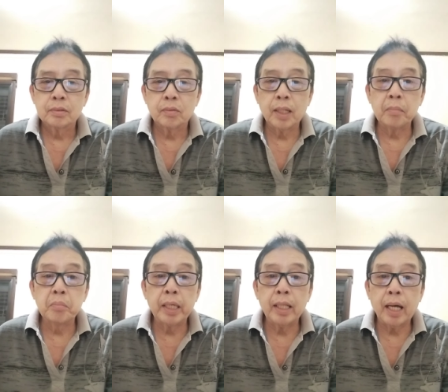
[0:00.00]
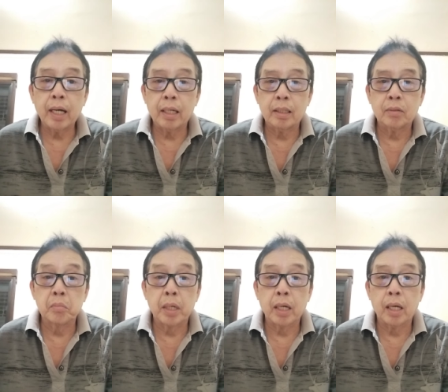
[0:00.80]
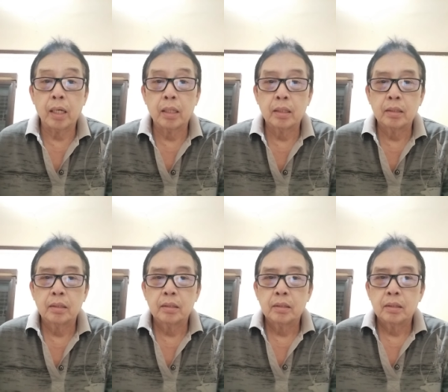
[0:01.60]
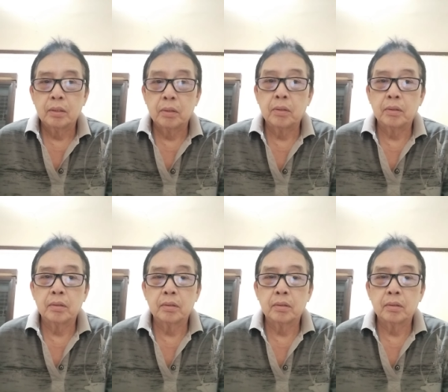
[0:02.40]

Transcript: Walang bilang, kumbaga. Oo.